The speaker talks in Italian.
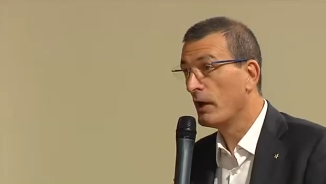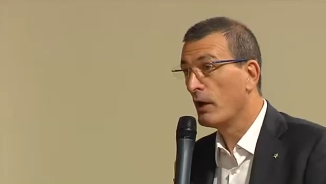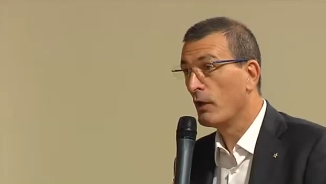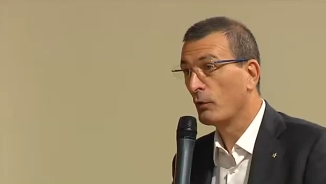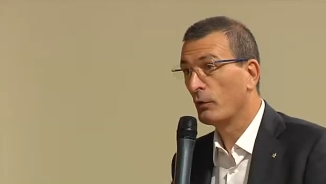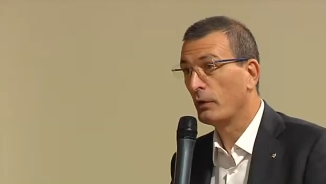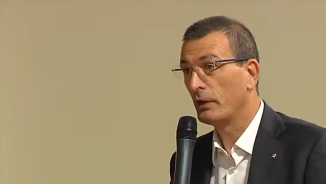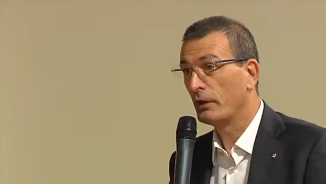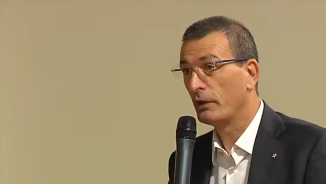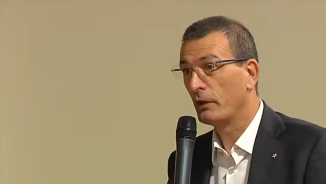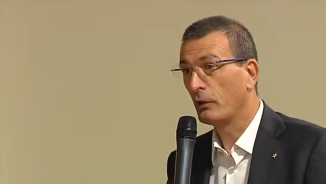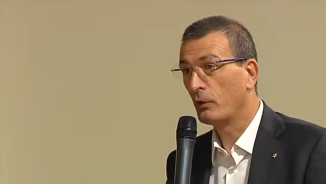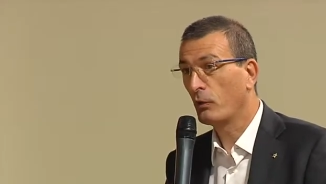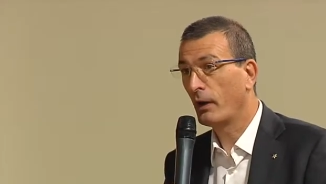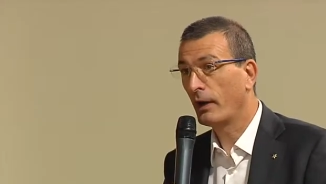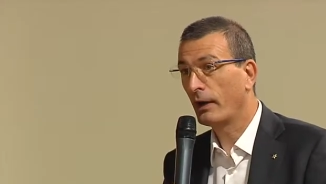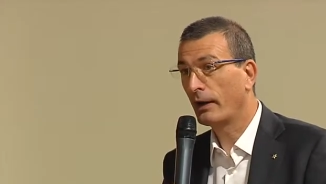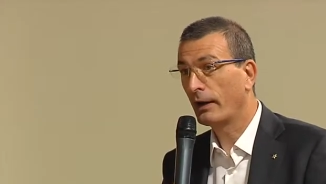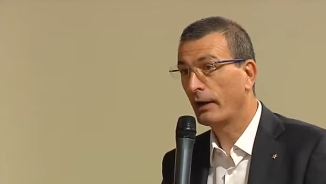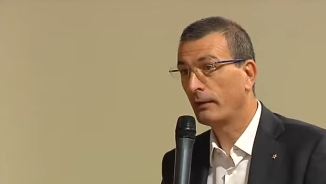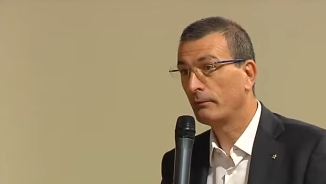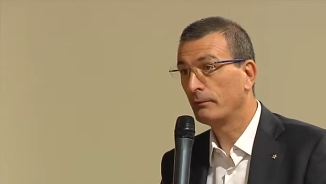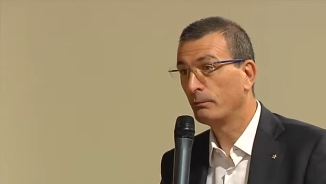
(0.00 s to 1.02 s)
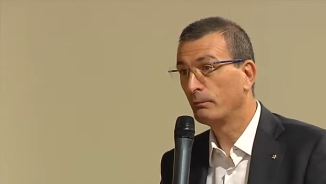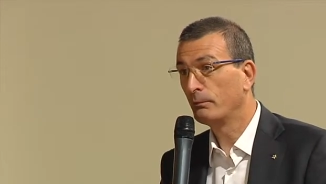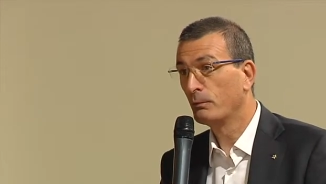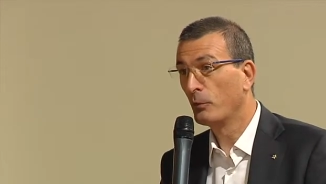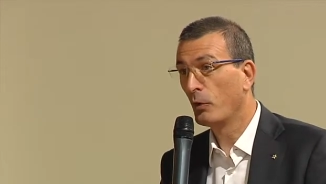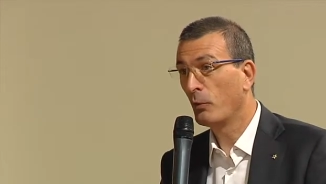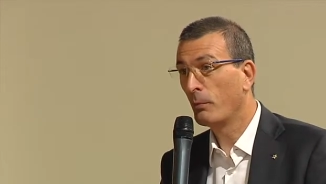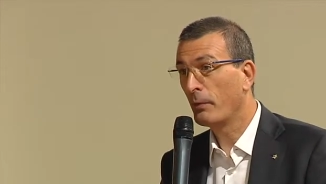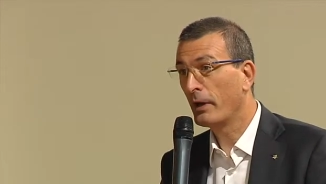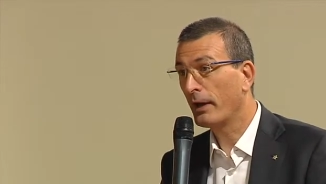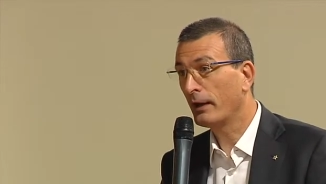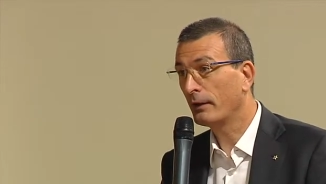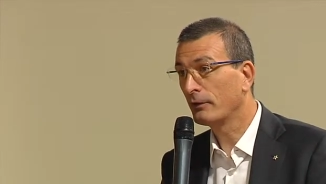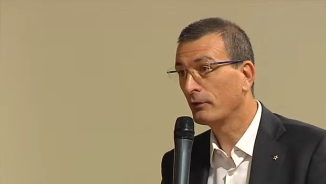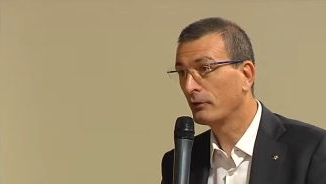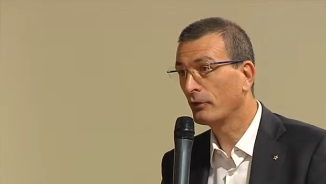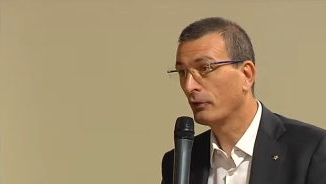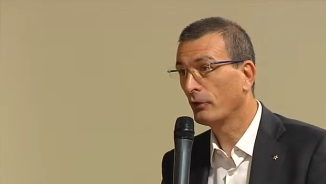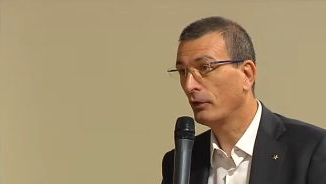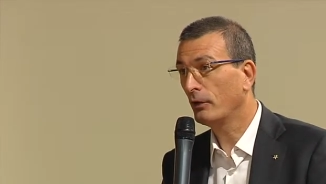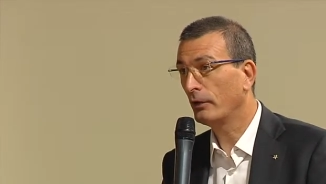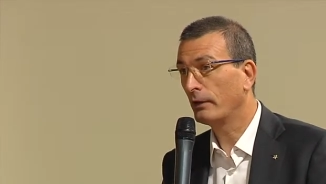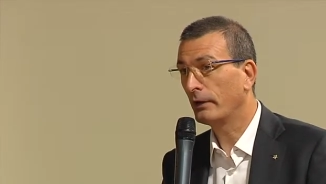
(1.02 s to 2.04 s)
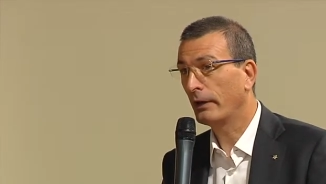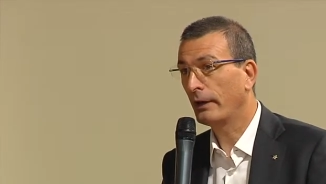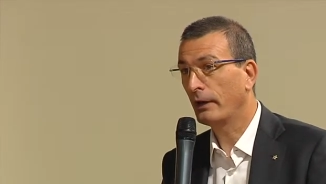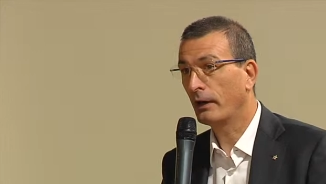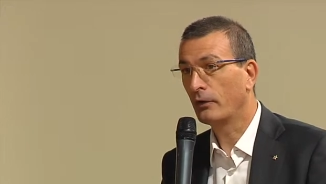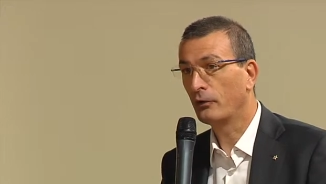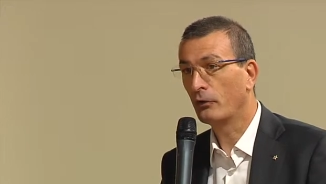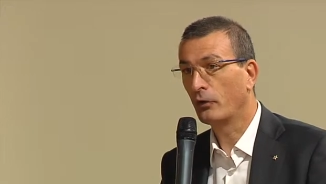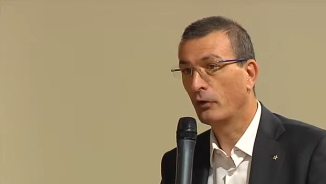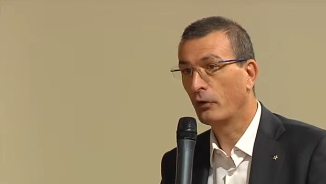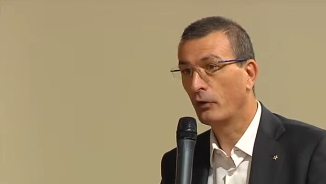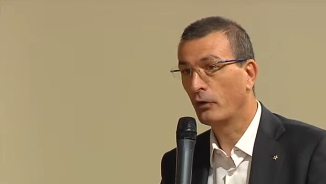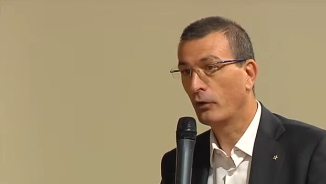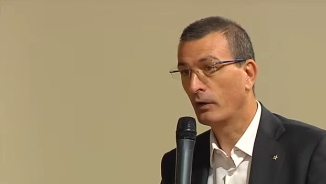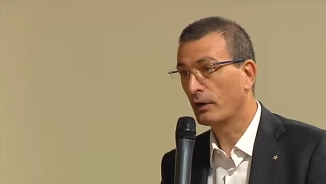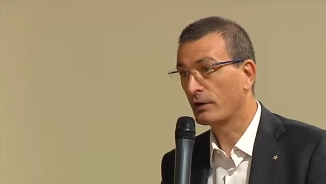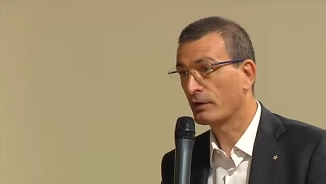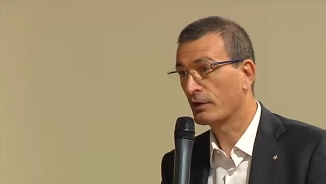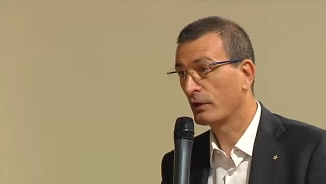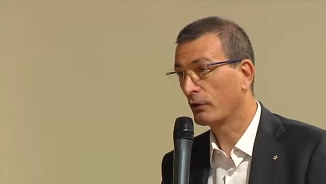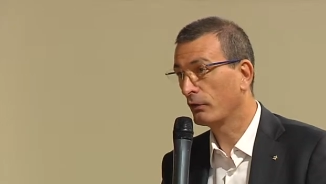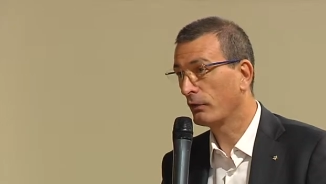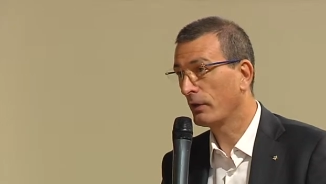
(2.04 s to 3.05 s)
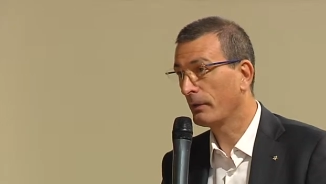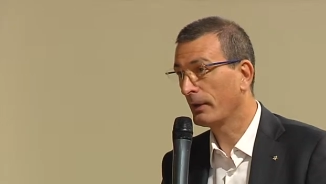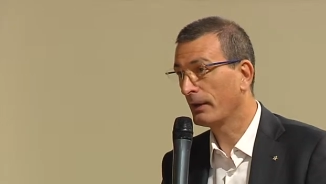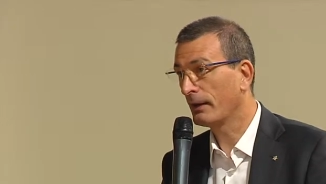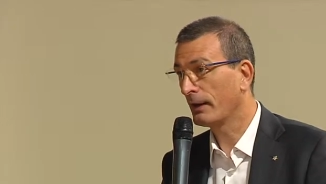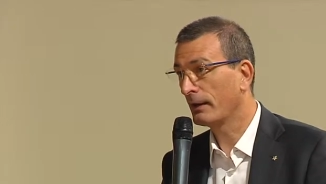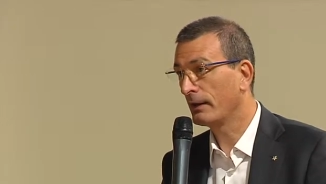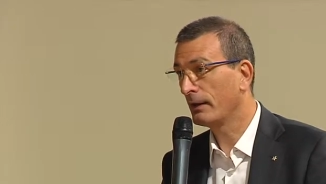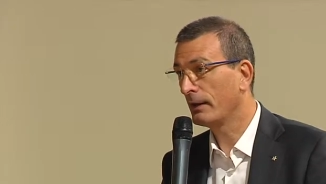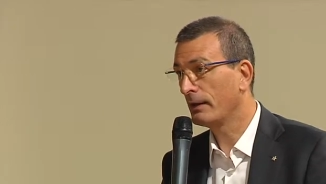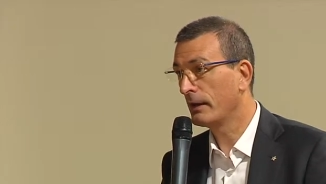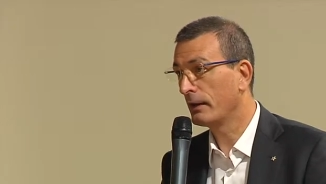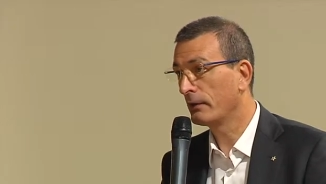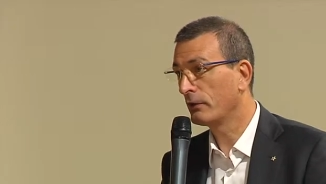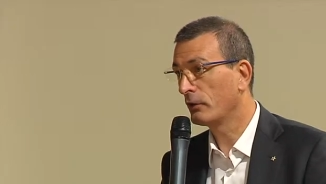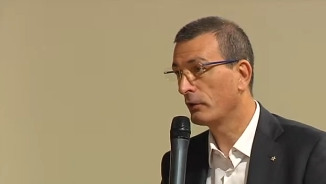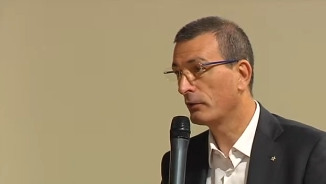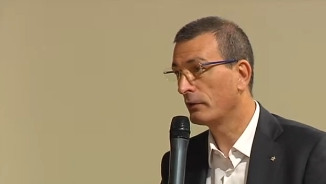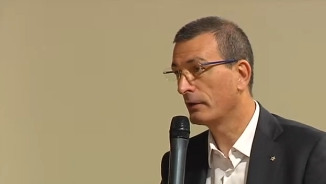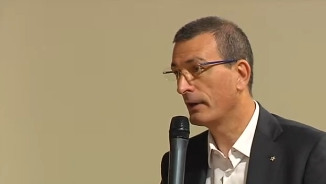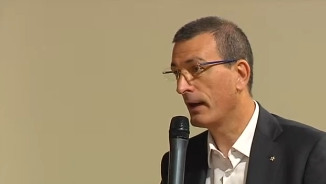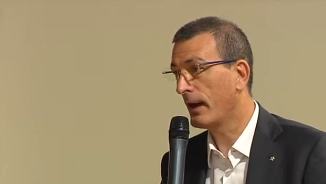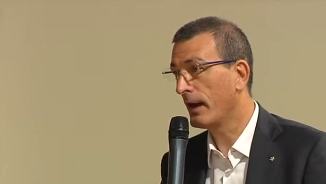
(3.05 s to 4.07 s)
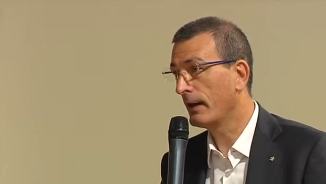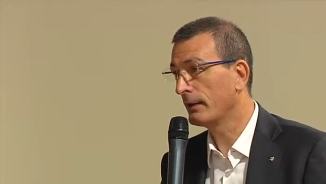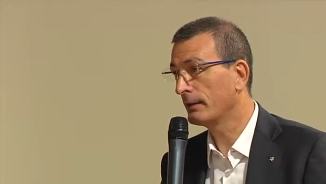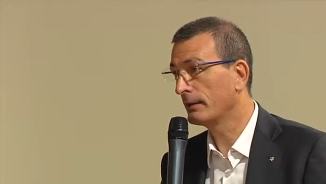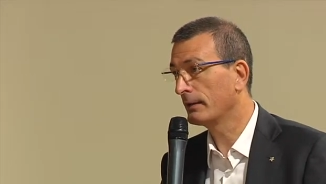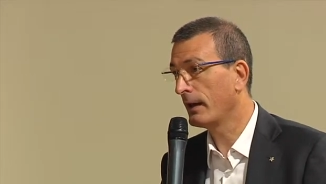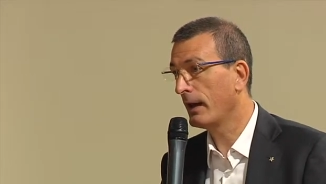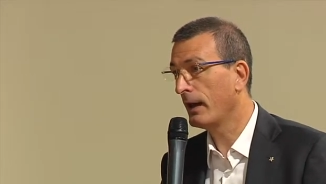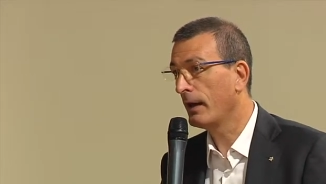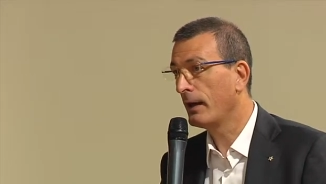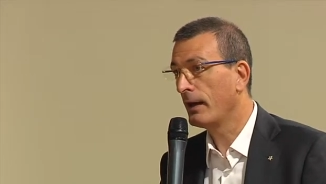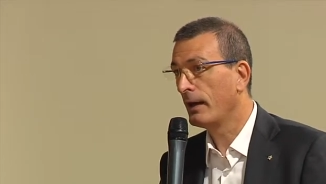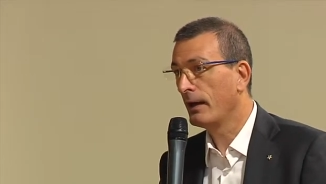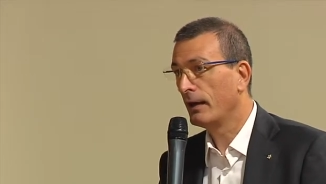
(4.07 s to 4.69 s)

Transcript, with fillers: Quindi in quel momento, erano la seconda metà degli anni Ottanta,